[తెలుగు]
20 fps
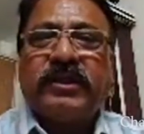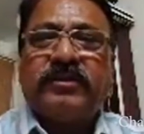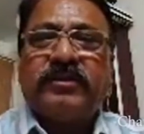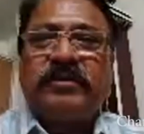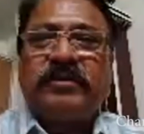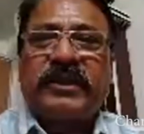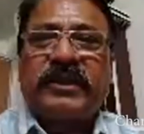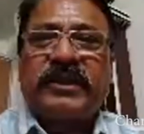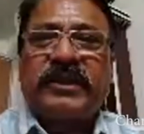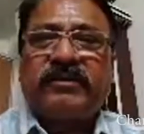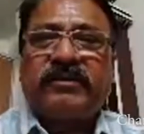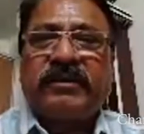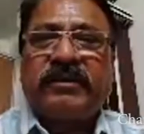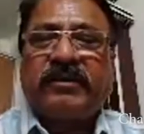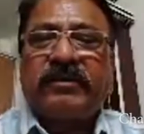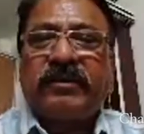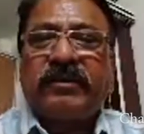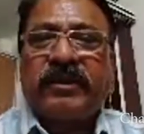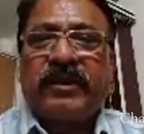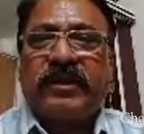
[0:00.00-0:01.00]
ఒకరు
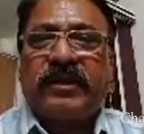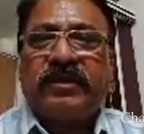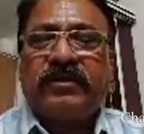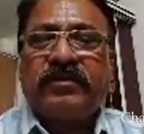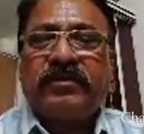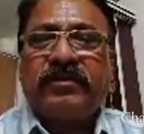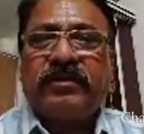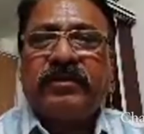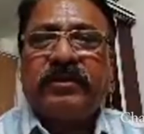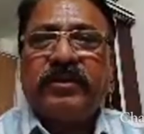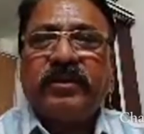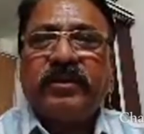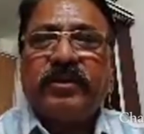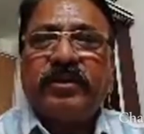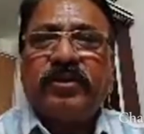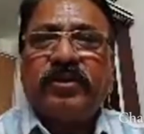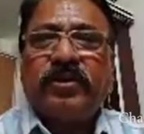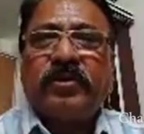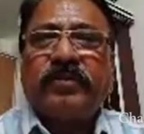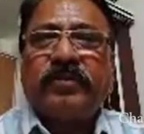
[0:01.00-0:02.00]
అనుకున్నారు
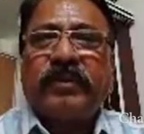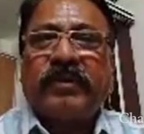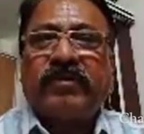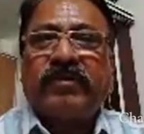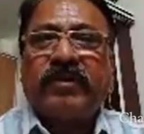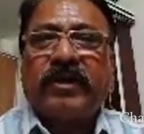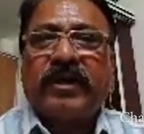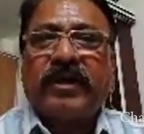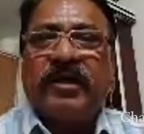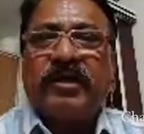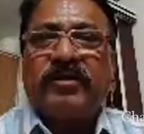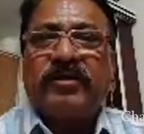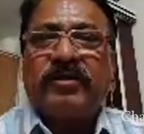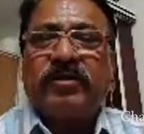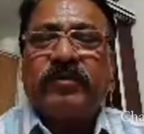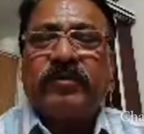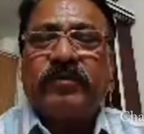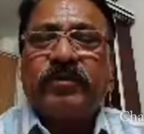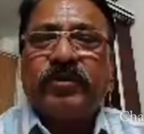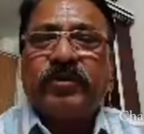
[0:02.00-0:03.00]
ఒకలేంటి రాయలసీమ
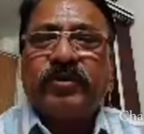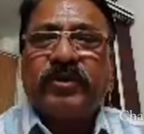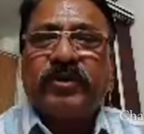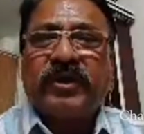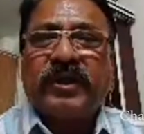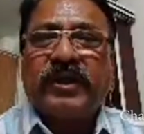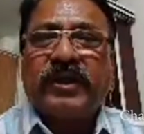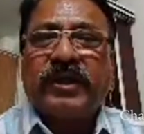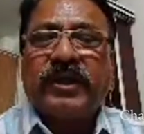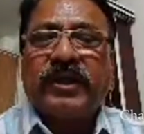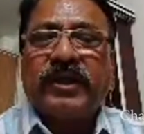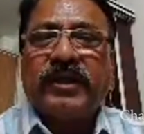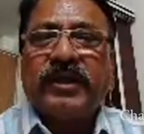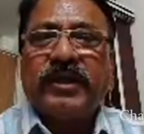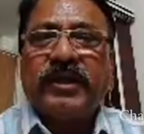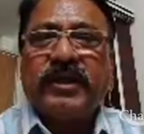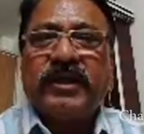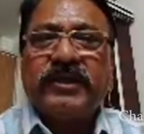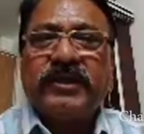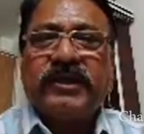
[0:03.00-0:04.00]
పర్యటన ఎందుకు
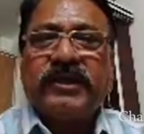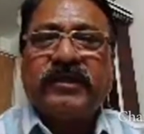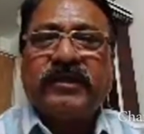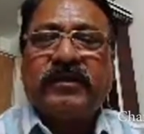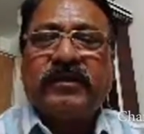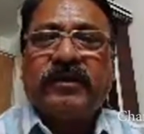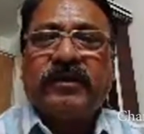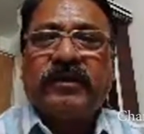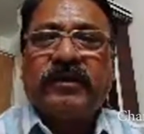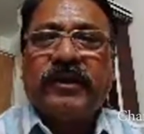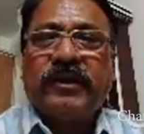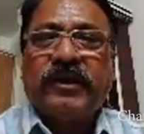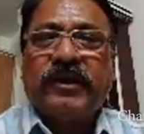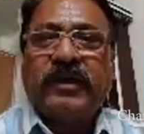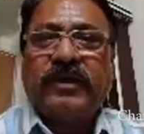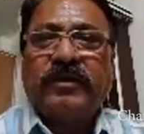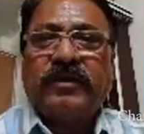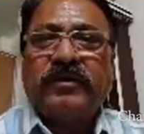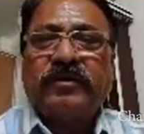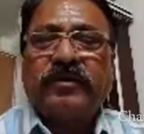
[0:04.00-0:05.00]
చేయరు చంద్రబాబు
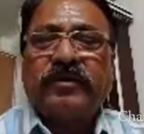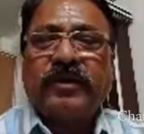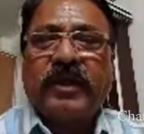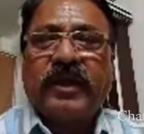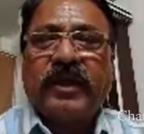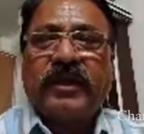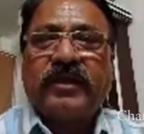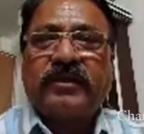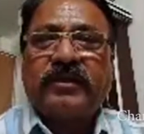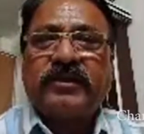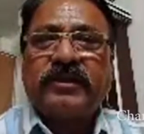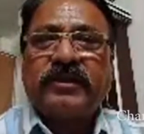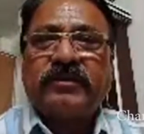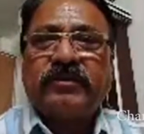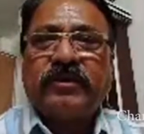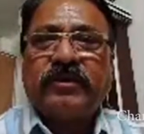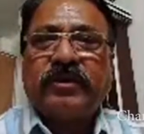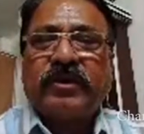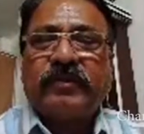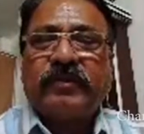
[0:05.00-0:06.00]
నాయుడుతో
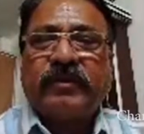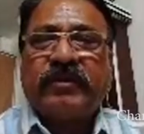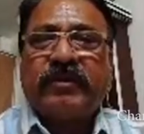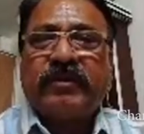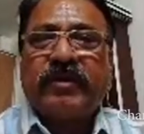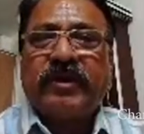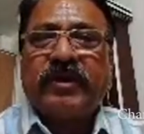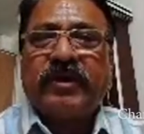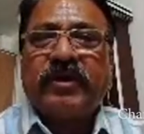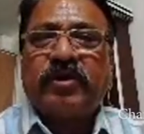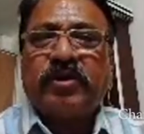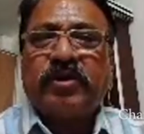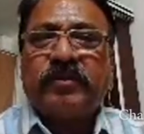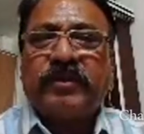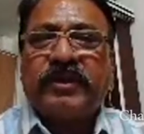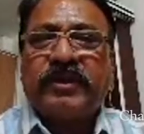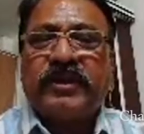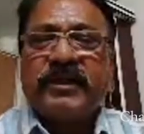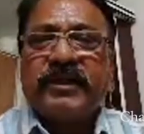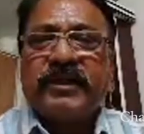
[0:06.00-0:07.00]
పవన్ కళ్యాణ్తో పొత్తు
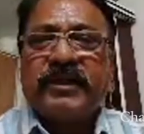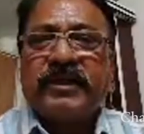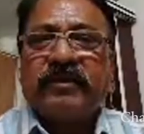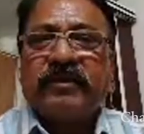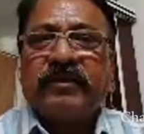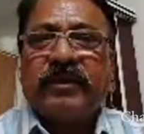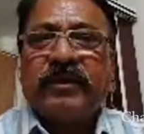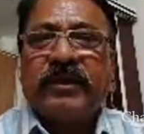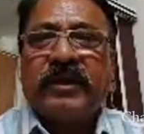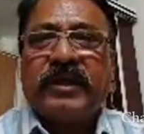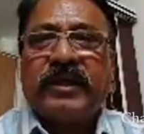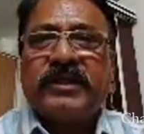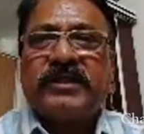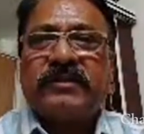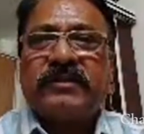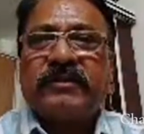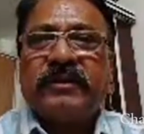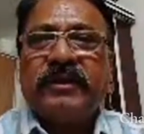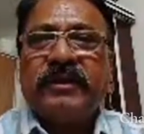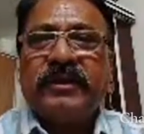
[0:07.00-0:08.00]
కదా
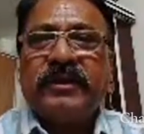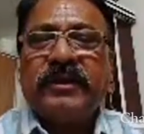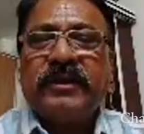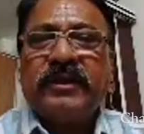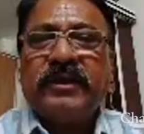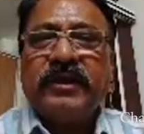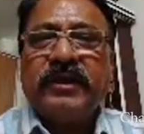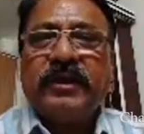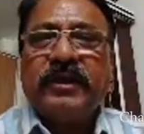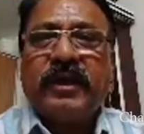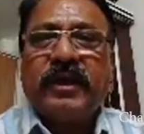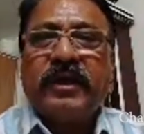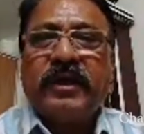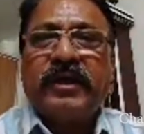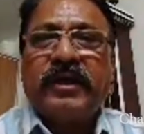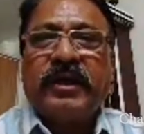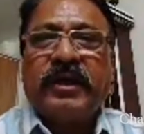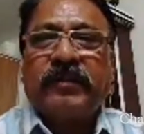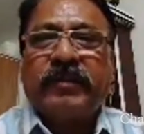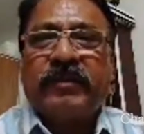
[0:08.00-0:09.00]
చంద్రబాబు నాయుడు
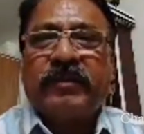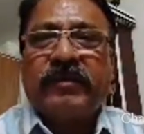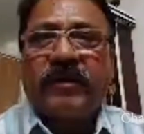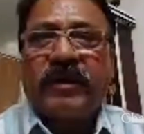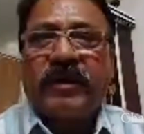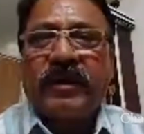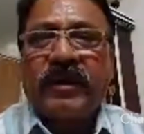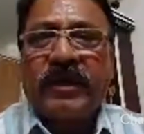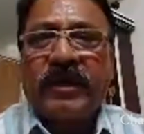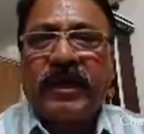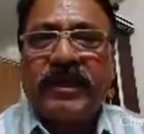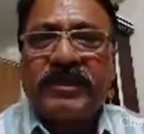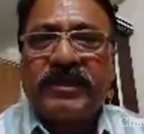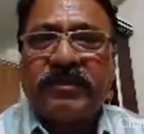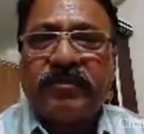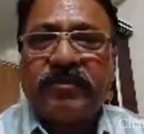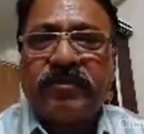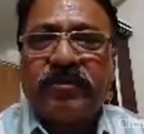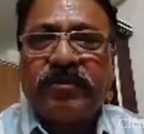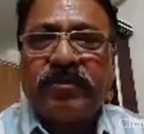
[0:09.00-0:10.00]
రాయలసీమలోకి పవన్
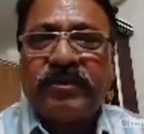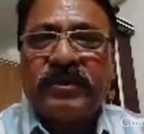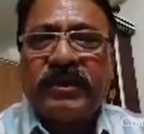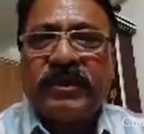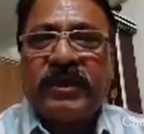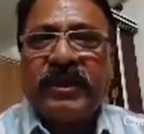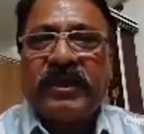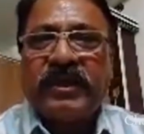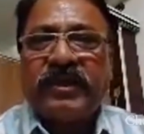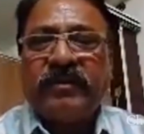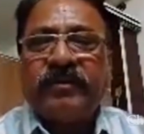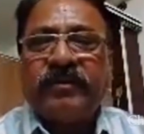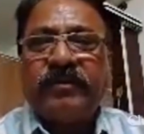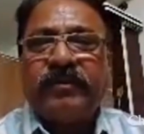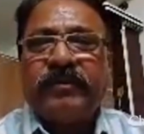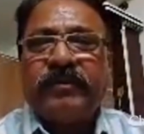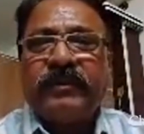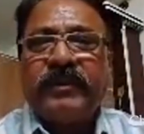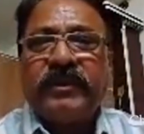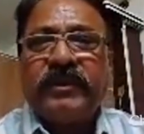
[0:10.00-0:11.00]
కళ్యాణ్ అడుగు పెడితే చంద్రబాబు
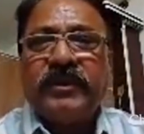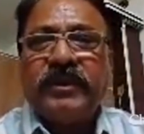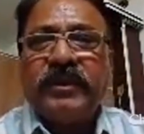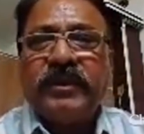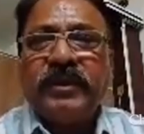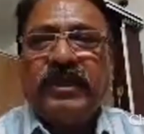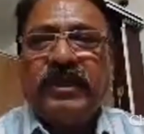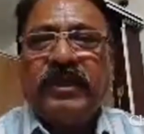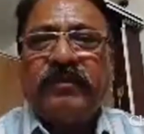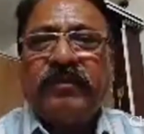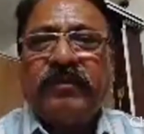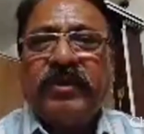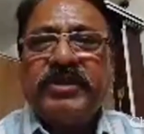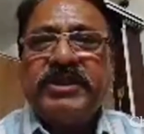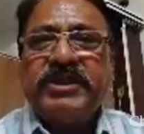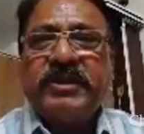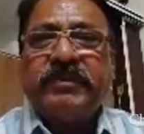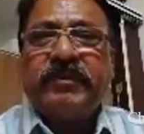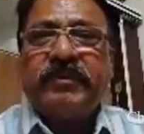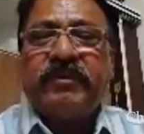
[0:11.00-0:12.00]
నాయుడు నష్టమని
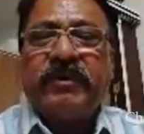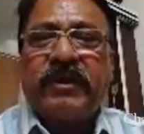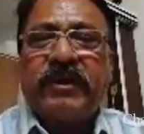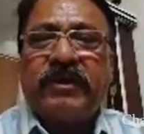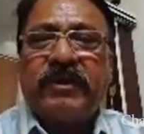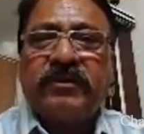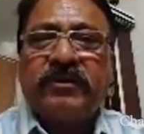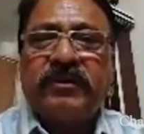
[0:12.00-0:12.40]
అందుకే